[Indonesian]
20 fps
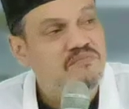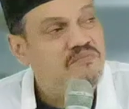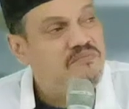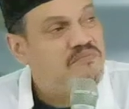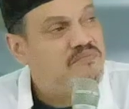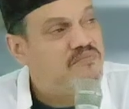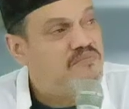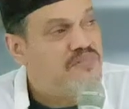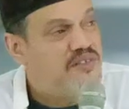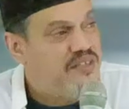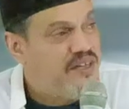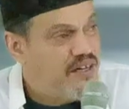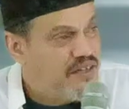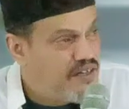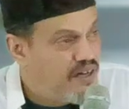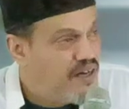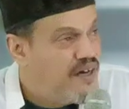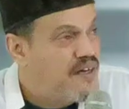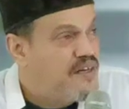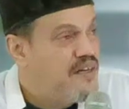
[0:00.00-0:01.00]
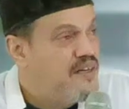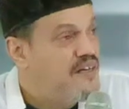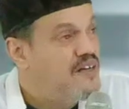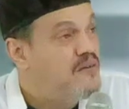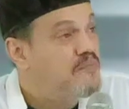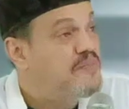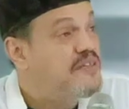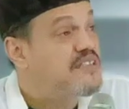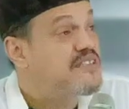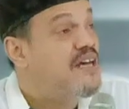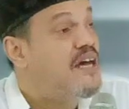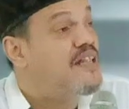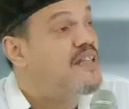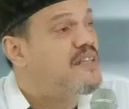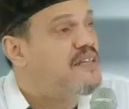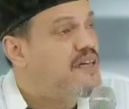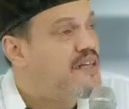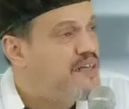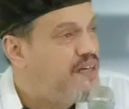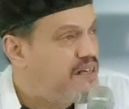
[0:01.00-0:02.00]
bidadari ini lebih
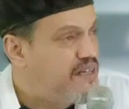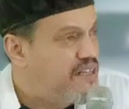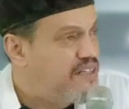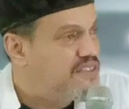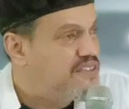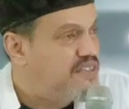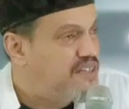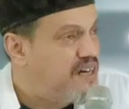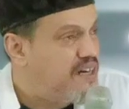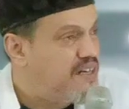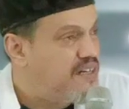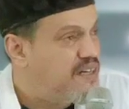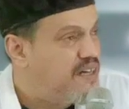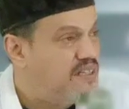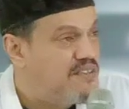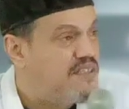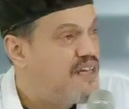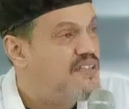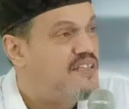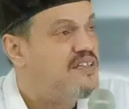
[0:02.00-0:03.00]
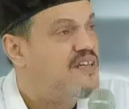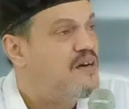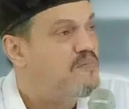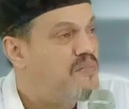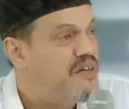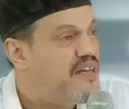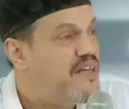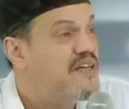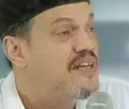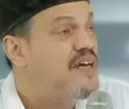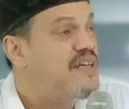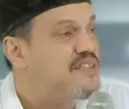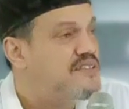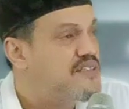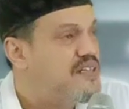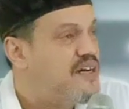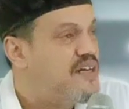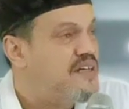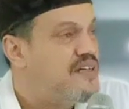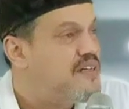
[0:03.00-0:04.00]
cantik dari istri anda saya tidak menghina istri
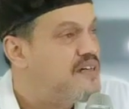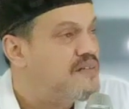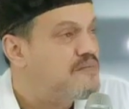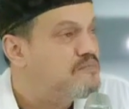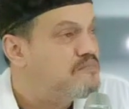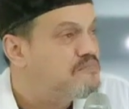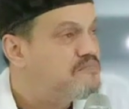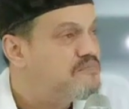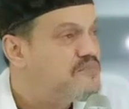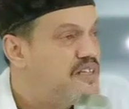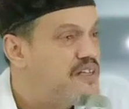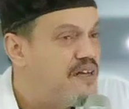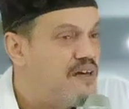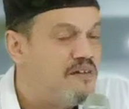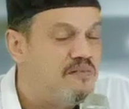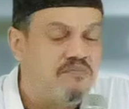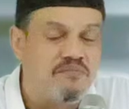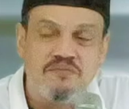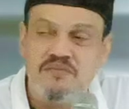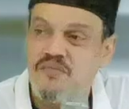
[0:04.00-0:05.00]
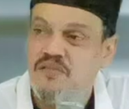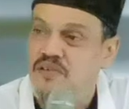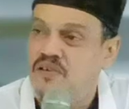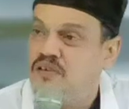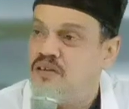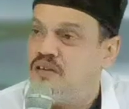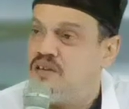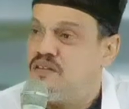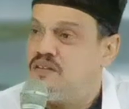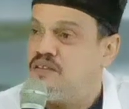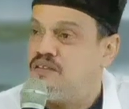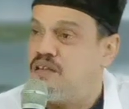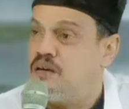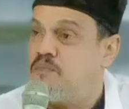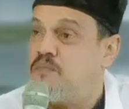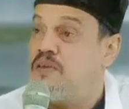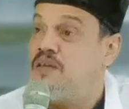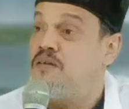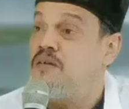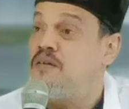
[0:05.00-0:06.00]
anda tidak
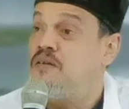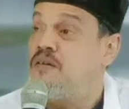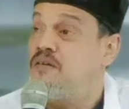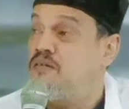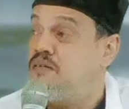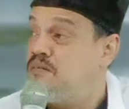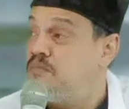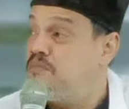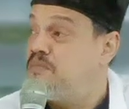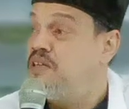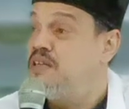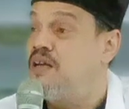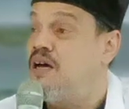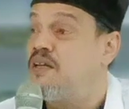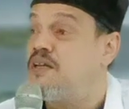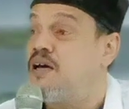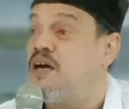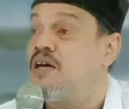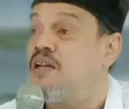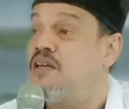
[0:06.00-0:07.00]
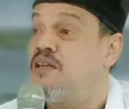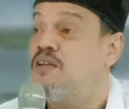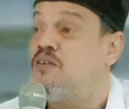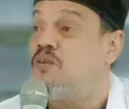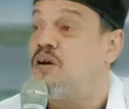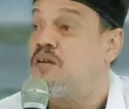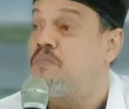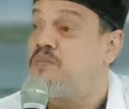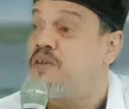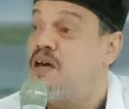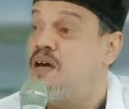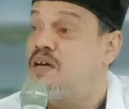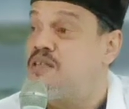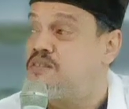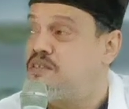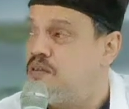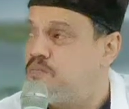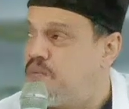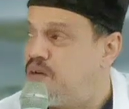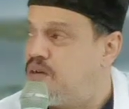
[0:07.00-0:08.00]
tetapi bidadari ini luar
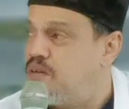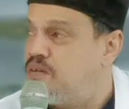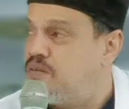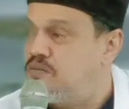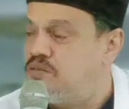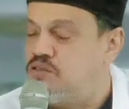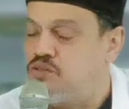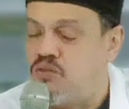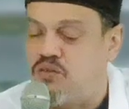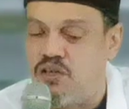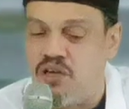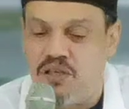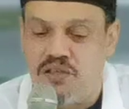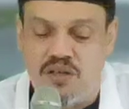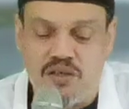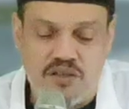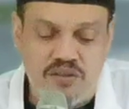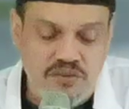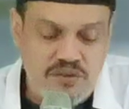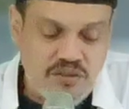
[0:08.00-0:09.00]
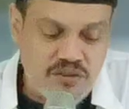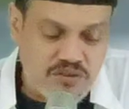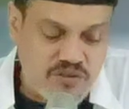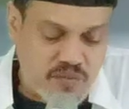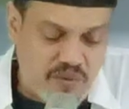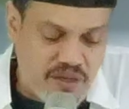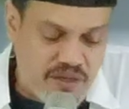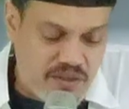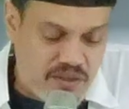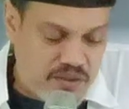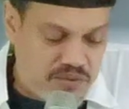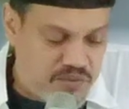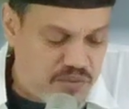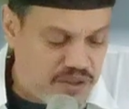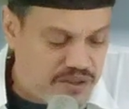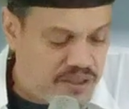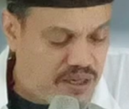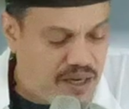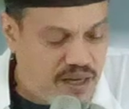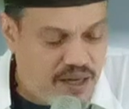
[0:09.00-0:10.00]
biasa pak di surganya Allah subhanahu wa
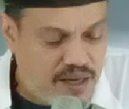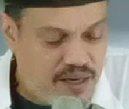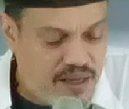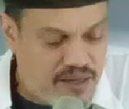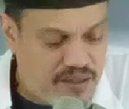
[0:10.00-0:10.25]
ta'ala